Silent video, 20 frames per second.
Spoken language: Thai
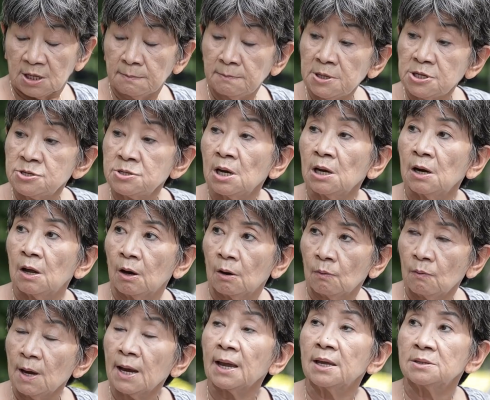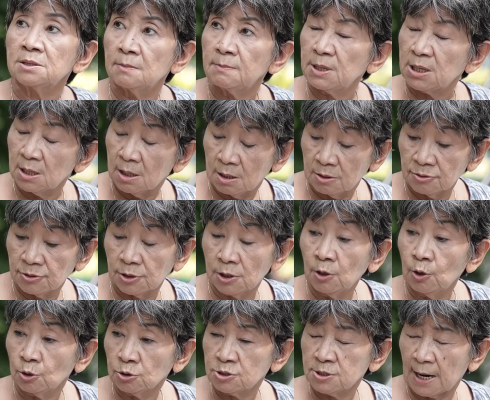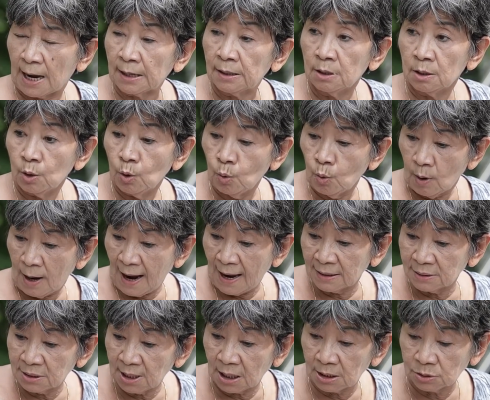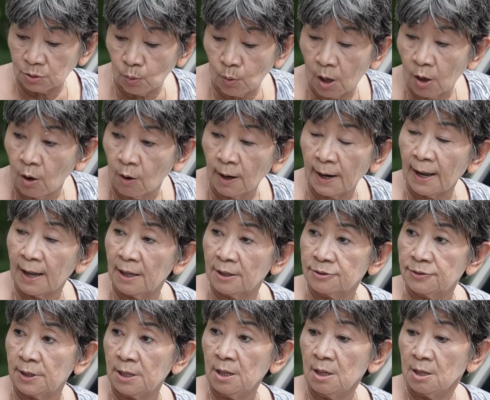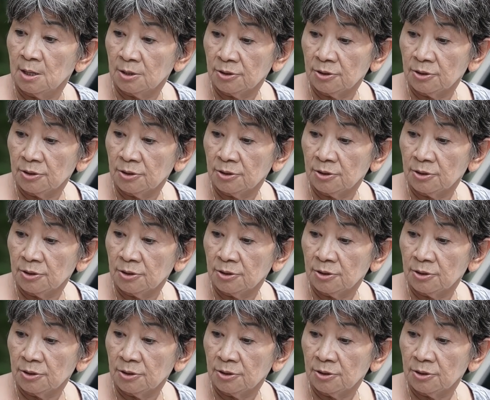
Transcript: ฉันไม่เชื่อหรอกว่าแกจะมีเงินซื้อรถฉันดูการแต่งตัวของแกสิ